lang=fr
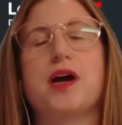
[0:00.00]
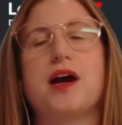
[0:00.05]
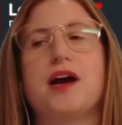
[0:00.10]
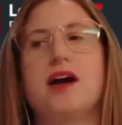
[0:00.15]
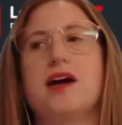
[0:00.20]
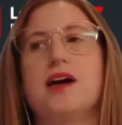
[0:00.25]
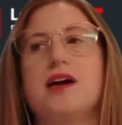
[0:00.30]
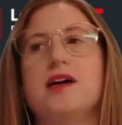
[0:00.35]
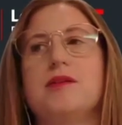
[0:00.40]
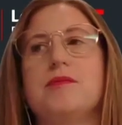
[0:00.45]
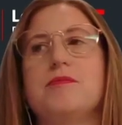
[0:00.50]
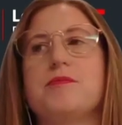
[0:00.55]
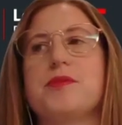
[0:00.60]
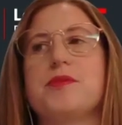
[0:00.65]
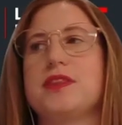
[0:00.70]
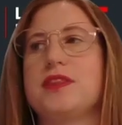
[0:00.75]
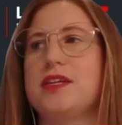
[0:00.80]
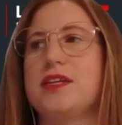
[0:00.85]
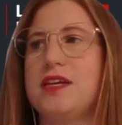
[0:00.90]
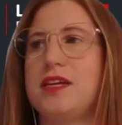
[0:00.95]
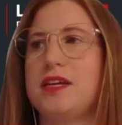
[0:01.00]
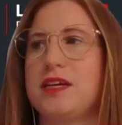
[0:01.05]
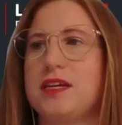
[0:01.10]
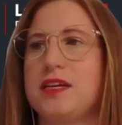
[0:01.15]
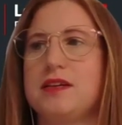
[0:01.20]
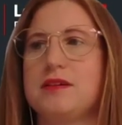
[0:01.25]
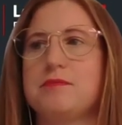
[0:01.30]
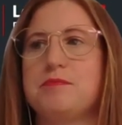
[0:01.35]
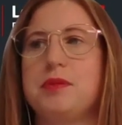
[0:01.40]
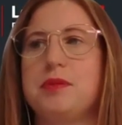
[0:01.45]
directrice euh,
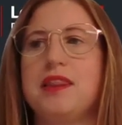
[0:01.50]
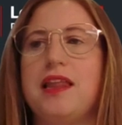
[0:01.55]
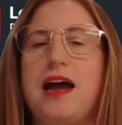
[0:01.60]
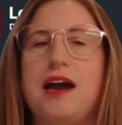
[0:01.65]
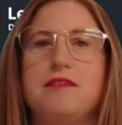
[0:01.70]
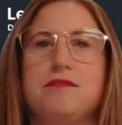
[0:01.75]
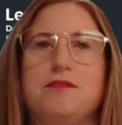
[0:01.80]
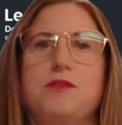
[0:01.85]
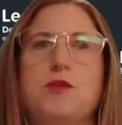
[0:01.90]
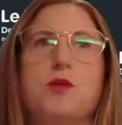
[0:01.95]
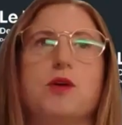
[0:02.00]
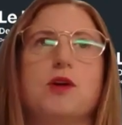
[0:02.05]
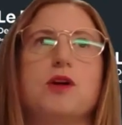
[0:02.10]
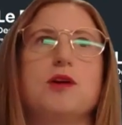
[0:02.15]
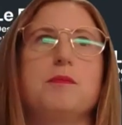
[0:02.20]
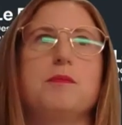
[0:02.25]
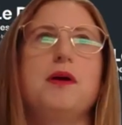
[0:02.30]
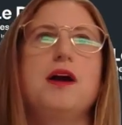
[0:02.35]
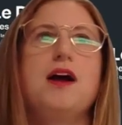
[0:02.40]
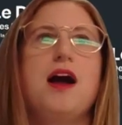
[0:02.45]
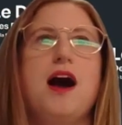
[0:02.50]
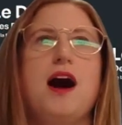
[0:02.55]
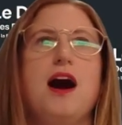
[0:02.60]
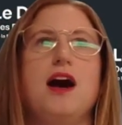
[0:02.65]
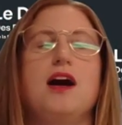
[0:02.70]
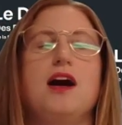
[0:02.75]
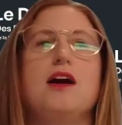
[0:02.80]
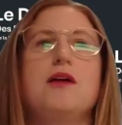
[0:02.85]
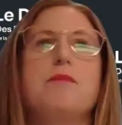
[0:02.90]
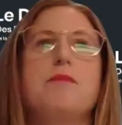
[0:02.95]
de la Data Science et
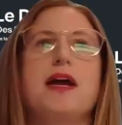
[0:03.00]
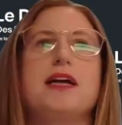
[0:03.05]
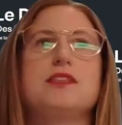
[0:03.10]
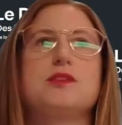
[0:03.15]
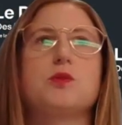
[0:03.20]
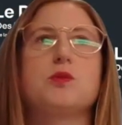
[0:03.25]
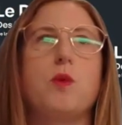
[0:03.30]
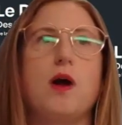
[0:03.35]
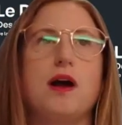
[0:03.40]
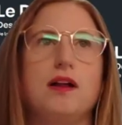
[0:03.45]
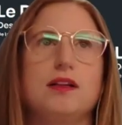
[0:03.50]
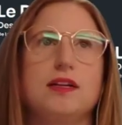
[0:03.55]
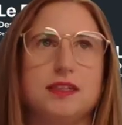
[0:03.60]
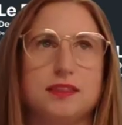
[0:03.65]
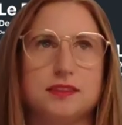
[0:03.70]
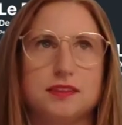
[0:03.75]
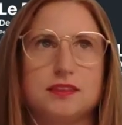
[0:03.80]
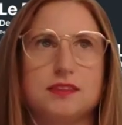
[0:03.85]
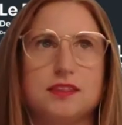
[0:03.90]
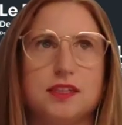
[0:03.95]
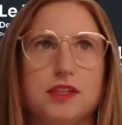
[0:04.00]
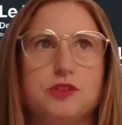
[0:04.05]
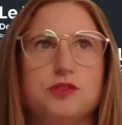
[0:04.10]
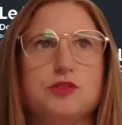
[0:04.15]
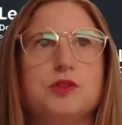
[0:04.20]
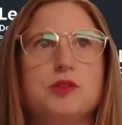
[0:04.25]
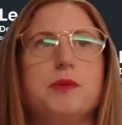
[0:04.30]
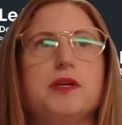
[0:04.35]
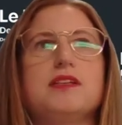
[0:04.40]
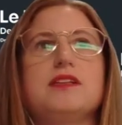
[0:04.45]
Infrastructure Canada. Pour ce qui
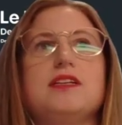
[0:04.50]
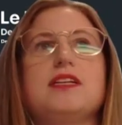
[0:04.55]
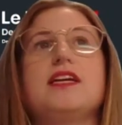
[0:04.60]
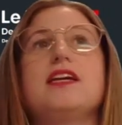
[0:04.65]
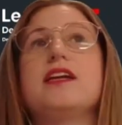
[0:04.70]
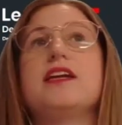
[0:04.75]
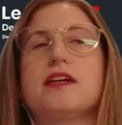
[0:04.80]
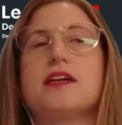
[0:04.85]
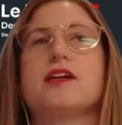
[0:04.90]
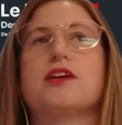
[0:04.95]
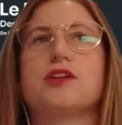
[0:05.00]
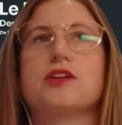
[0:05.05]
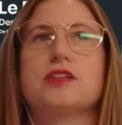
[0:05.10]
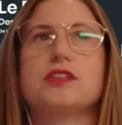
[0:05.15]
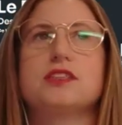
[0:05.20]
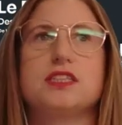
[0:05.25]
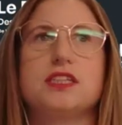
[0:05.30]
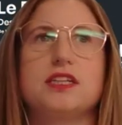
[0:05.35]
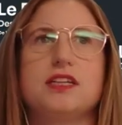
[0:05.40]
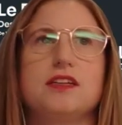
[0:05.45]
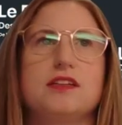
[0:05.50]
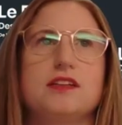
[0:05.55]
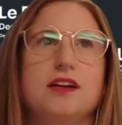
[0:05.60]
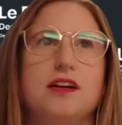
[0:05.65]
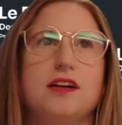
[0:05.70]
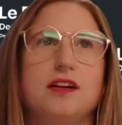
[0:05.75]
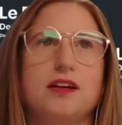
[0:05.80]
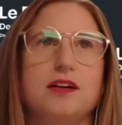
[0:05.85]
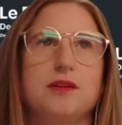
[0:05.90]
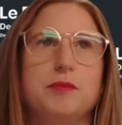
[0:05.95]
est de la
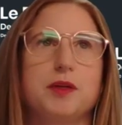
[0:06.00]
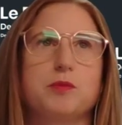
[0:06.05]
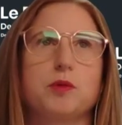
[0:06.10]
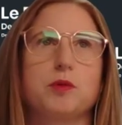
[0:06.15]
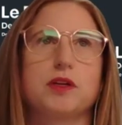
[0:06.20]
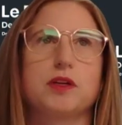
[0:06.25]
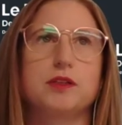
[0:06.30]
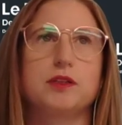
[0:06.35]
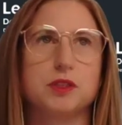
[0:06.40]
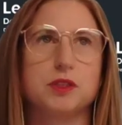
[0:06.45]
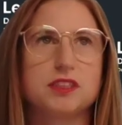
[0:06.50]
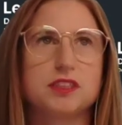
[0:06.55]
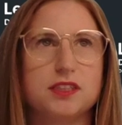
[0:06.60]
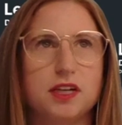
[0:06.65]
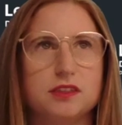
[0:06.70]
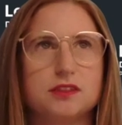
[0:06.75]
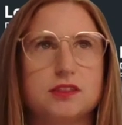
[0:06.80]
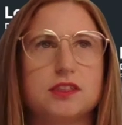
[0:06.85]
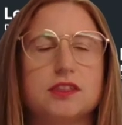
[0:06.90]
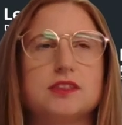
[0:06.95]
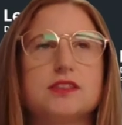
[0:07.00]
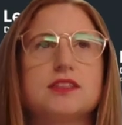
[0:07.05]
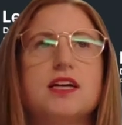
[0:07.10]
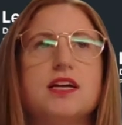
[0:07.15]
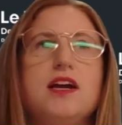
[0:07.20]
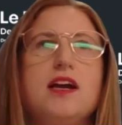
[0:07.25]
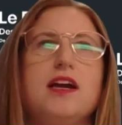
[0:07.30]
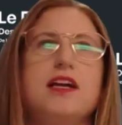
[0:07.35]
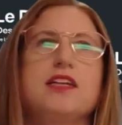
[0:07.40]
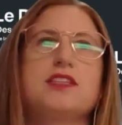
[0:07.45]
plateforme et de
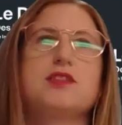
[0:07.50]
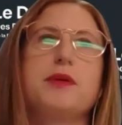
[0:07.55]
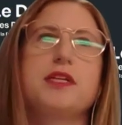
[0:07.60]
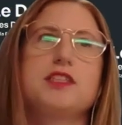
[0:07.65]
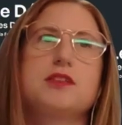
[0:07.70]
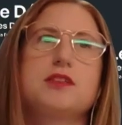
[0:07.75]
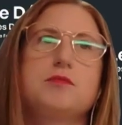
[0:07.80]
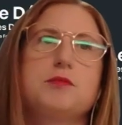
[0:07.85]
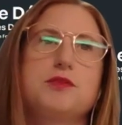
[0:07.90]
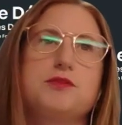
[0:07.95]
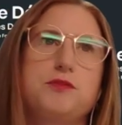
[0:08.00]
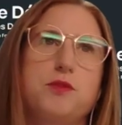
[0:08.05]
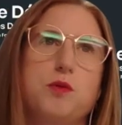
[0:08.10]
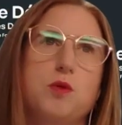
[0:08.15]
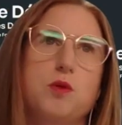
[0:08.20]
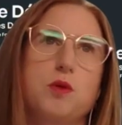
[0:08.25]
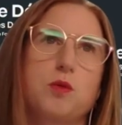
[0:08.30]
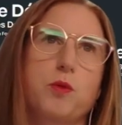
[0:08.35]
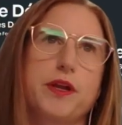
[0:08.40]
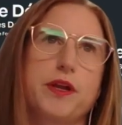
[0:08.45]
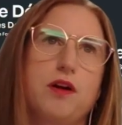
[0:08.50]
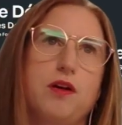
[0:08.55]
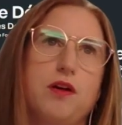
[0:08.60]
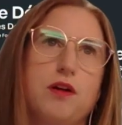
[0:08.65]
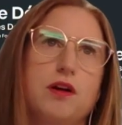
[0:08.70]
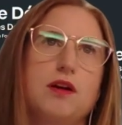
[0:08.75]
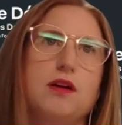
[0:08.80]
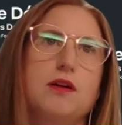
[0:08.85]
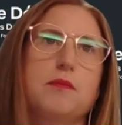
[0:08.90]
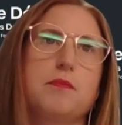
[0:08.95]
l'utilisation, et pour le fait
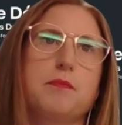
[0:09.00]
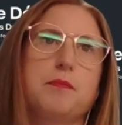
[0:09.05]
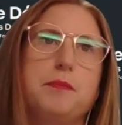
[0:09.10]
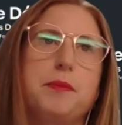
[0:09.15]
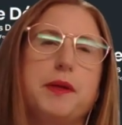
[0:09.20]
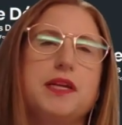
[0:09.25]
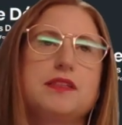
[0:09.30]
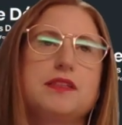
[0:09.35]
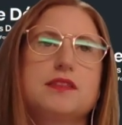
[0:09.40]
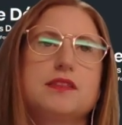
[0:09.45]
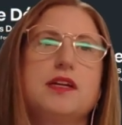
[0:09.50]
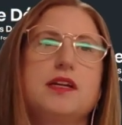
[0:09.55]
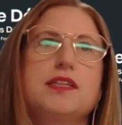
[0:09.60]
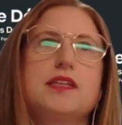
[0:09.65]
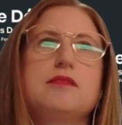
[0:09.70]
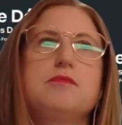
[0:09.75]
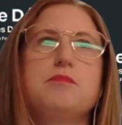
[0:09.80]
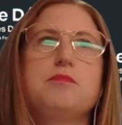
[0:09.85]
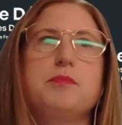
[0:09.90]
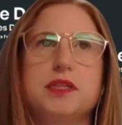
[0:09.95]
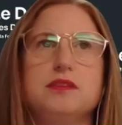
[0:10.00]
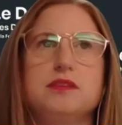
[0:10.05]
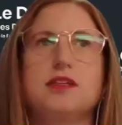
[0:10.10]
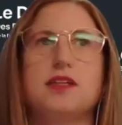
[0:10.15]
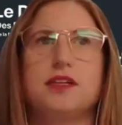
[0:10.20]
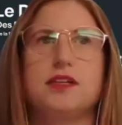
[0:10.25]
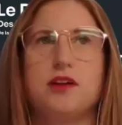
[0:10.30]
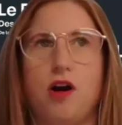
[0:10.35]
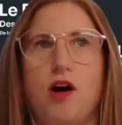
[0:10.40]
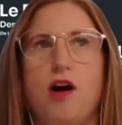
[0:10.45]
d'encourager les
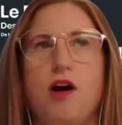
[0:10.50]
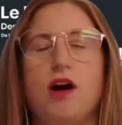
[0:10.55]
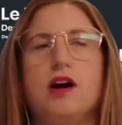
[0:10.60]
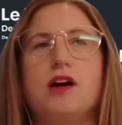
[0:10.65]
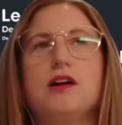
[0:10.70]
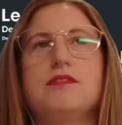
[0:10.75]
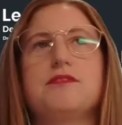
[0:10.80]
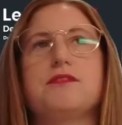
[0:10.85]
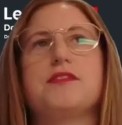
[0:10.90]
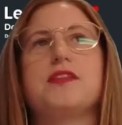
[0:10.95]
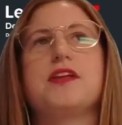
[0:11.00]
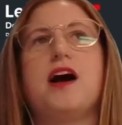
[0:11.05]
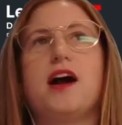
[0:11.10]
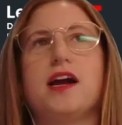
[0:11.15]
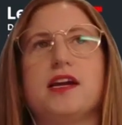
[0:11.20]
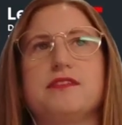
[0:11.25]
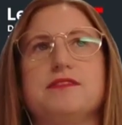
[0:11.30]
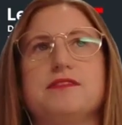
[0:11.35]
utilisateurs euh,